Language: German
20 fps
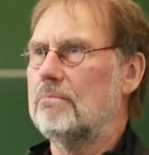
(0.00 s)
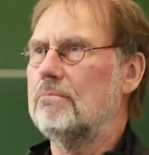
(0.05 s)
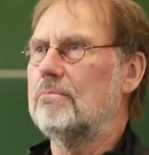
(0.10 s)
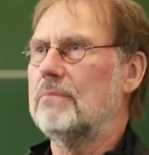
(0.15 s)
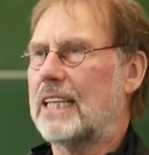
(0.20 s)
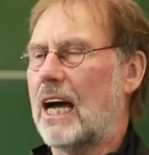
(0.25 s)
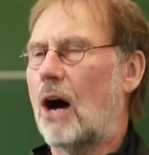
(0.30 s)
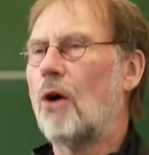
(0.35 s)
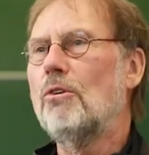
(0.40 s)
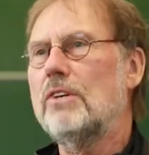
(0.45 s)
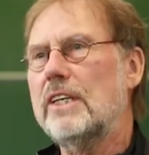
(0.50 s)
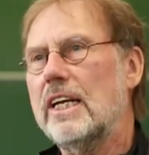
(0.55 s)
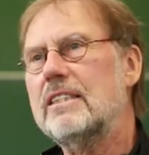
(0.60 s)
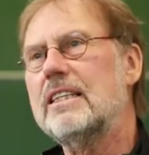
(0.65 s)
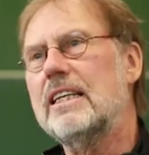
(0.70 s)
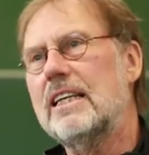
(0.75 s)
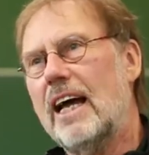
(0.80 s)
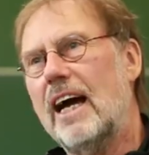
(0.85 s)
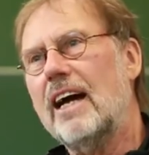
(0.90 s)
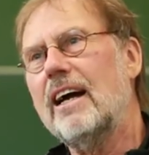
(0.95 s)

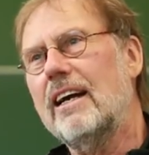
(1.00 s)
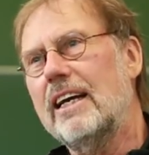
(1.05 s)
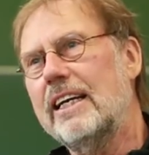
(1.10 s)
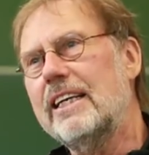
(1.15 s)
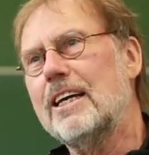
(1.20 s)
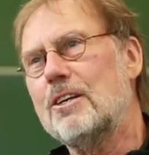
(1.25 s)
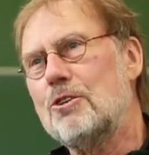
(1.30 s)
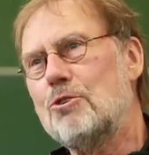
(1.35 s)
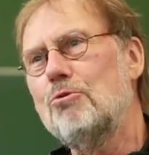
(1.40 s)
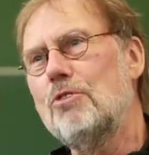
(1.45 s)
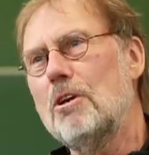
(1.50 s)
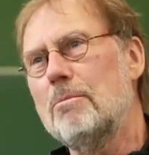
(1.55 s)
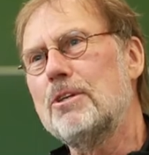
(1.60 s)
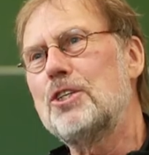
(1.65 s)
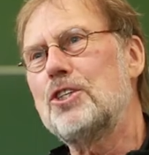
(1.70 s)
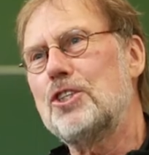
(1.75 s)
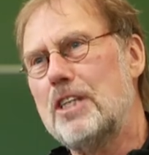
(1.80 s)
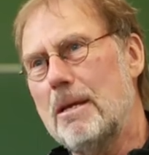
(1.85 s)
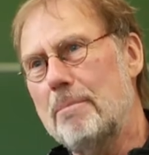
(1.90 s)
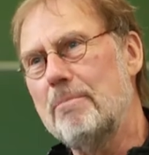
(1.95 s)
jahrhundertelang in der Schule
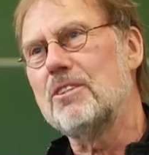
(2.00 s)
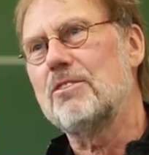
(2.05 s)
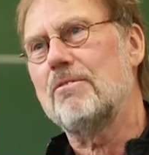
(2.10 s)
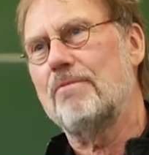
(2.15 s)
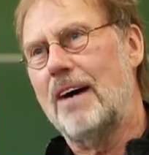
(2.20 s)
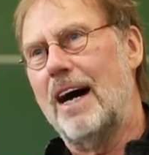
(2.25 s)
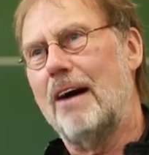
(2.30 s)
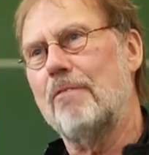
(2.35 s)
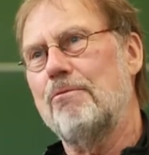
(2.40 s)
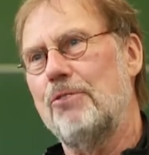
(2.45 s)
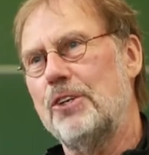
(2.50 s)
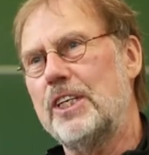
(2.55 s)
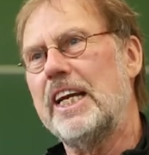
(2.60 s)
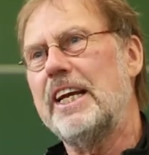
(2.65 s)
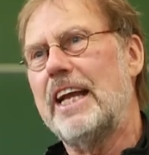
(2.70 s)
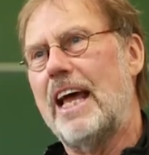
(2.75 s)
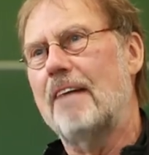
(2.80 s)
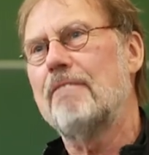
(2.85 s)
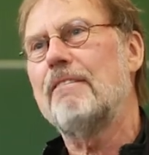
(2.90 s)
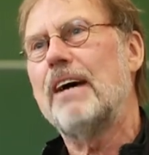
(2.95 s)
bestimmend war für den
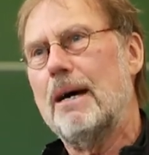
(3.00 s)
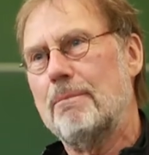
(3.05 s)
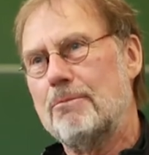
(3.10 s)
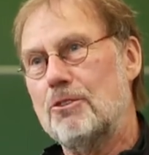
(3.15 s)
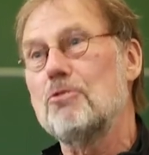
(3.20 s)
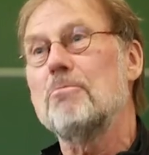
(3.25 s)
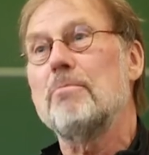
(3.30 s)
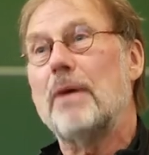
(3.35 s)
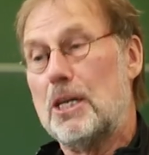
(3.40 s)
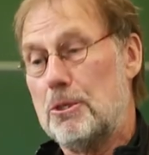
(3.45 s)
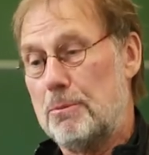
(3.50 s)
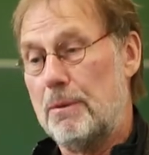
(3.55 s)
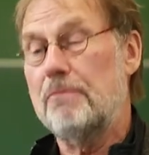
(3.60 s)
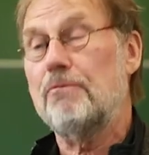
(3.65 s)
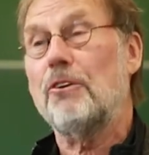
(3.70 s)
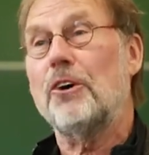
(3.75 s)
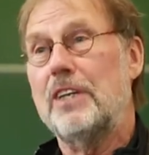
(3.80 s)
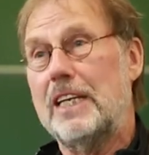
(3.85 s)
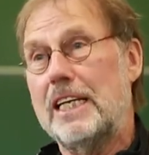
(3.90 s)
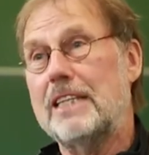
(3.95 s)
Erwerb zum Beispiel
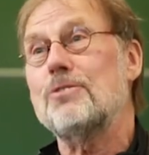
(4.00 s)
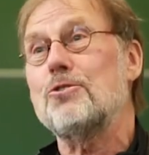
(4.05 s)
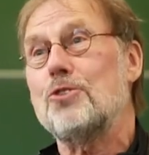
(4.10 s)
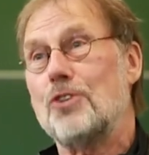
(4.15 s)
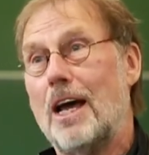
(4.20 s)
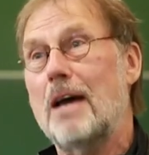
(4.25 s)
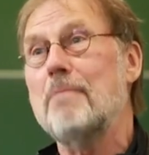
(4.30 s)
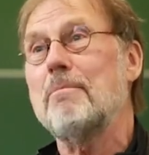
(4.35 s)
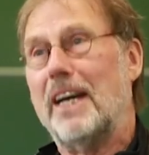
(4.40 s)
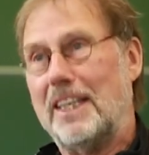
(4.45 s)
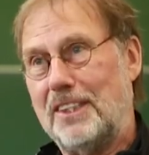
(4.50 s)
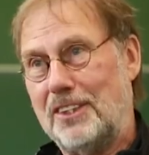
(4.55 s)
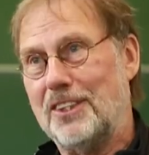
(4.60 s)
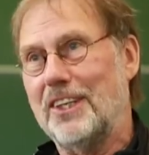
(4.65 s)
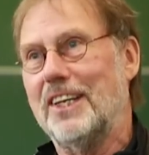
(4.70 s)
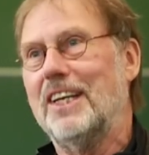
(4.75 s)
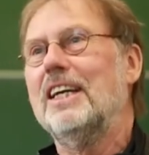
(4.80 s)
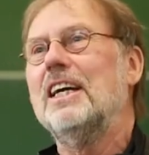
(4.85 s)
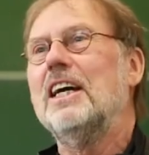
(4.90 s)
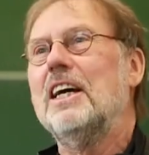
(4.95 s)
von Lesen, Schreiben,
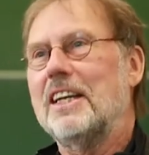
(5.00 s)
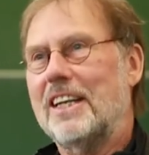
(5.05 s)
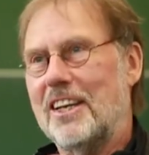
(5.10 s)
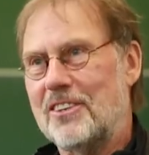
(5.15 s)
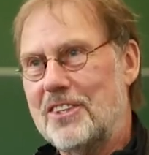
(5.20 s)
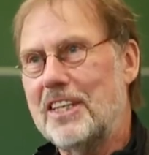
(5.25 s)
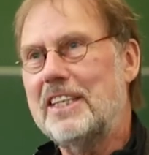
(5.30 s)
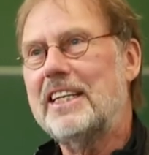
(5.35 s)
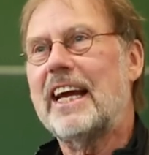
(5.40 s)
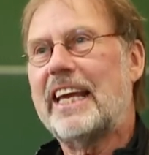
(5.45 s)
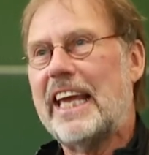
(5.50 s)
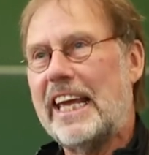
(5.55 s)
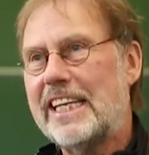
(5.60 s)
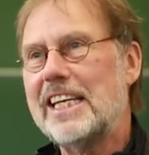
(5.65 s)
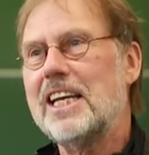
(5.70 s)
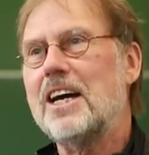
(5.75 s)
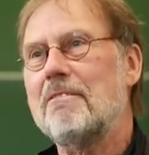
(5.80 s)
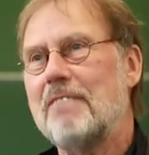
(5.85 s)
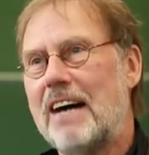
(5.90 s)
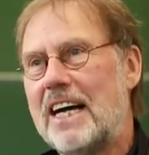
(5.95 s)
Rechnen. Das sind ja
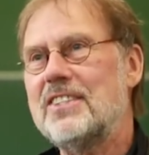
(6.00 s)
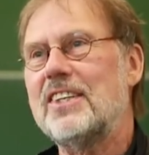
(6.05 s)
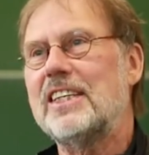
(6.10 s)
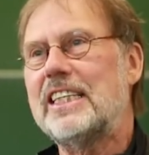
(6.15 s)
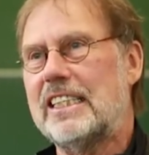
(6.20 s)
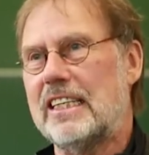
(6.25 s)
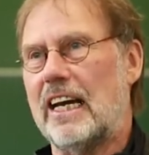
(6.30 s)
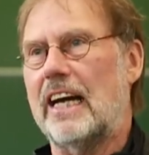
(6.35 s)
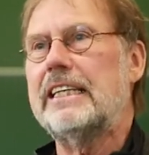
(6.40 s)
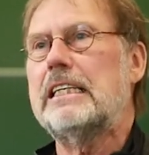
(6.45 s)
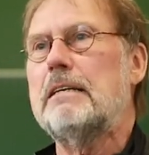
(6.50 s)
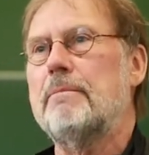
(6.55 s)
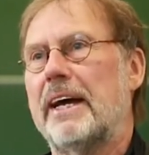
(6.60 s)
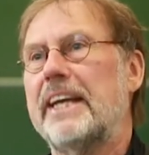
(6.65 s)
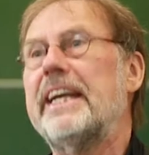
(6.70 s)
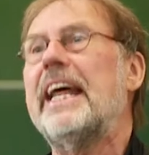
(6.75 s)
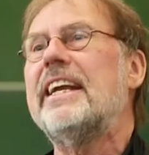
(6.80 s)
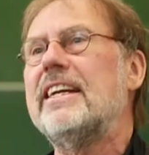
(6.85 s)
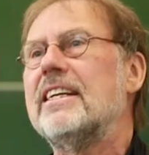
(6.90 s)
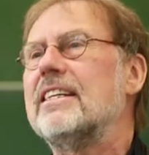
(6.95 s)
gängigerweise die drei, die man
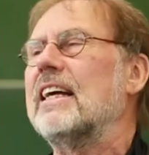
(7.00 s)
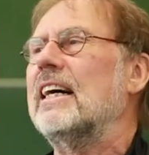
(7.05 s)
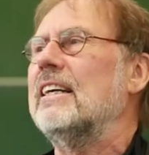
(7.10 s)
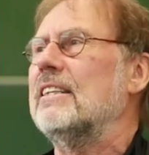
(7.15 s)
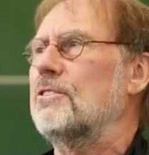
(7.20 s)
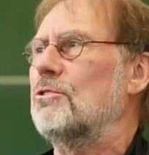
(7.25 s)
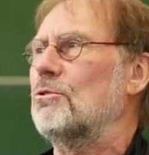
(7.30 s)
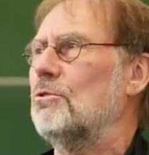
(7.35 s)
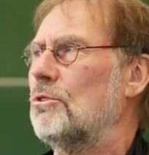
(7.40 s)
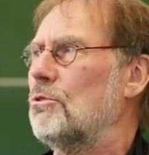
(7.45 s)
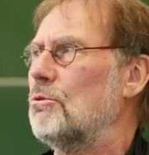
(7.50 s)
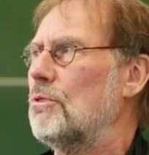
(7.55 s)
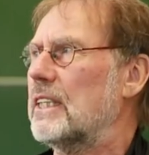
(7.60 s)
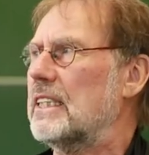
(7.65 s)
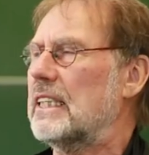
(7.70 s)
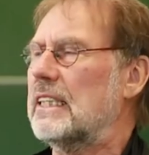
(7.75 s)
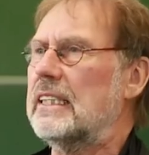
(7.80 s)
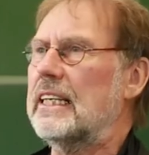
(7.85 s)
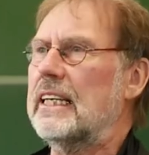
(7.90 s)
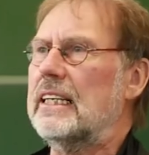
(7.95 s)
nennt als
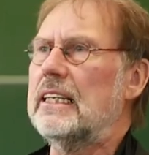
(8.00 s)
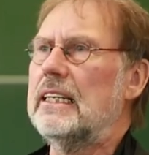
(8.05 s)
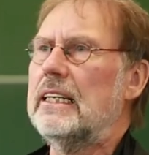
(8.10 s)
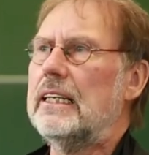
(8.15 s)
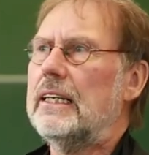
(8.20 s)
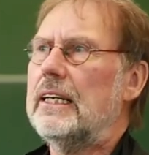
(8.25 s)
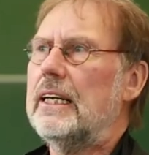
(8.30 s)
Kulturtechniken.